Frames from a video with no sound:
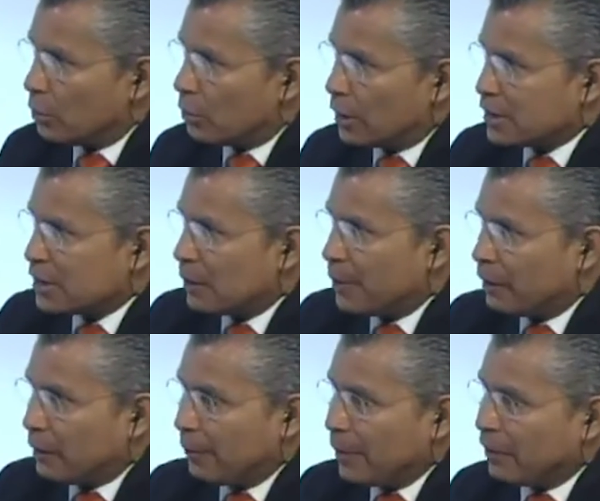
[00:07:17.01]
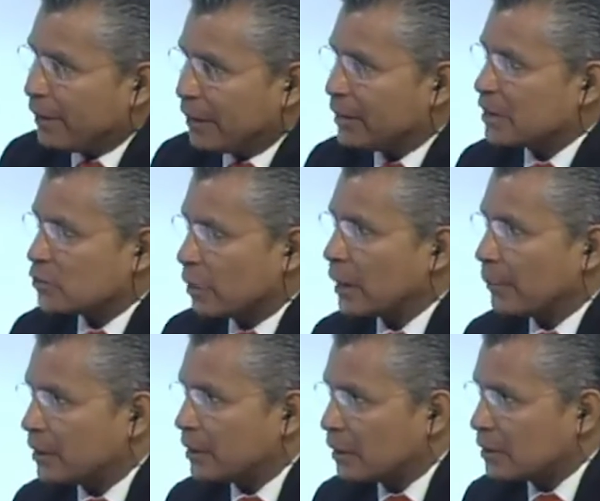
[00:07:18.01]
que es el, la periferia de la ciudad
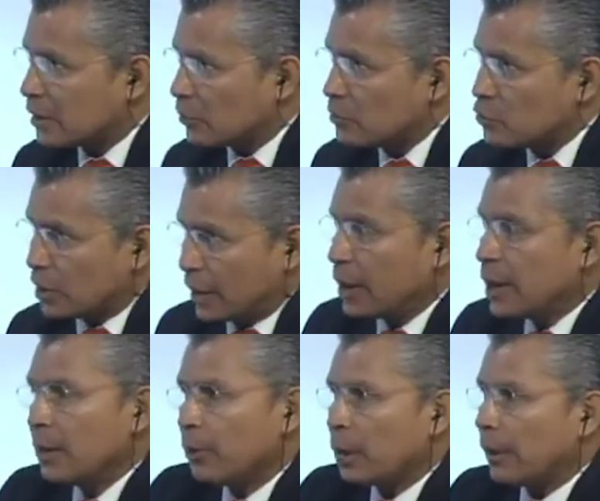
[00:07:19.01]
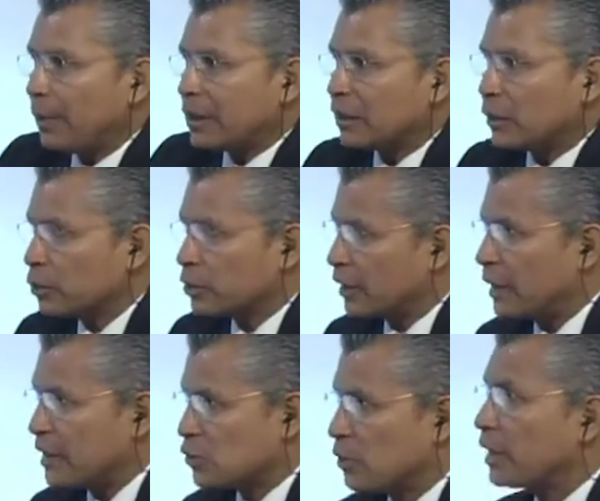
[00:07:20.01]
capital del estado de Michoacán, por la parte norte de
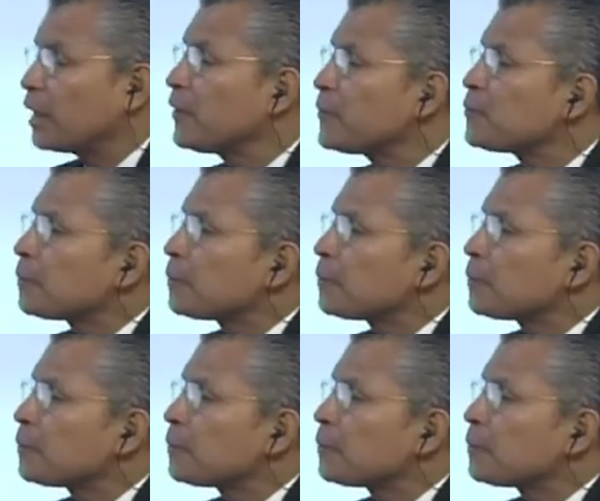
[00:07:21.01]
la ciudad. Sí.